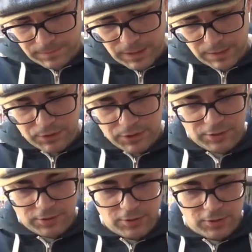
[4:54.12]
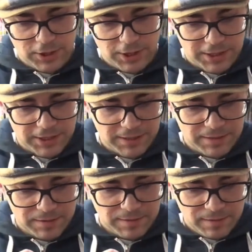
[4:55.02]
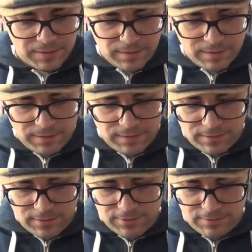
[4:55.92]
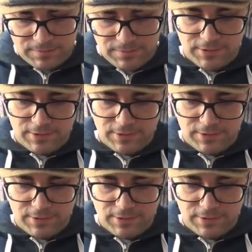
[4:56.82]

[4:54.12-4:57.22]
Ah, pues sí, son golosinas. Son